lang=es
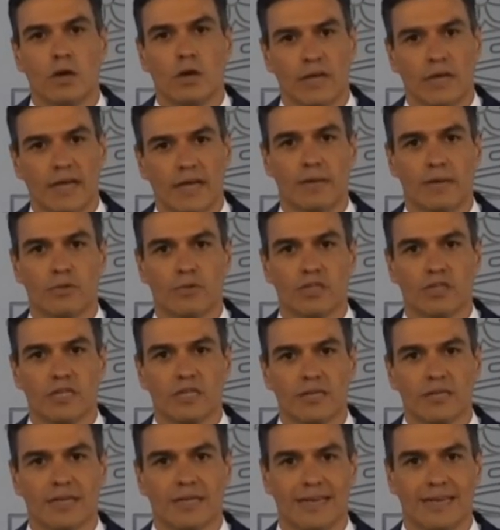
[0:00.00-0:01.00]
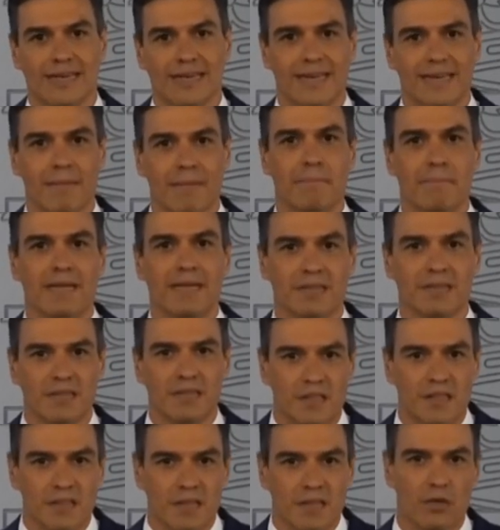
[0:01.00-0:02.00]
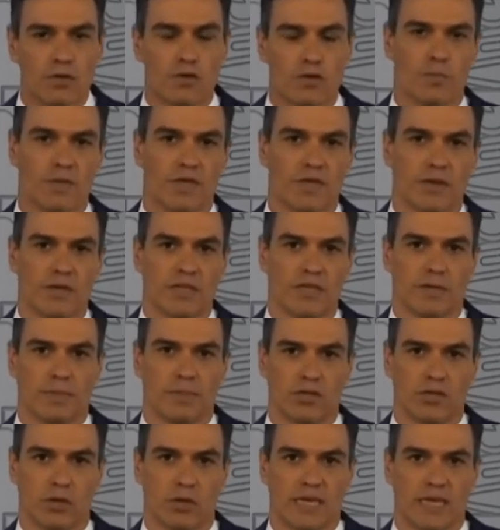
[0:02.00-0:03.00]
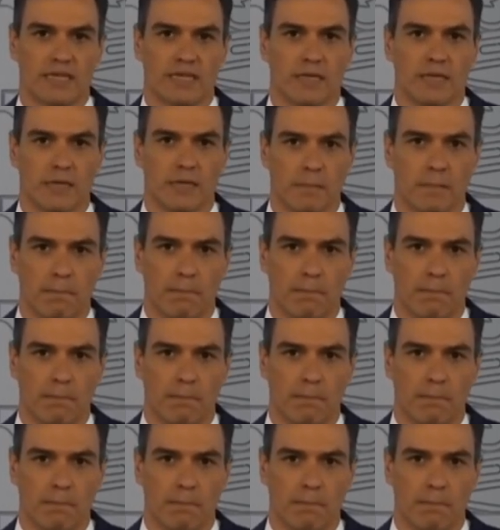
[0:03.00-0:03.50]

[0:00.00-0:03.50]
lo que queremos es que sean 25 millones de personas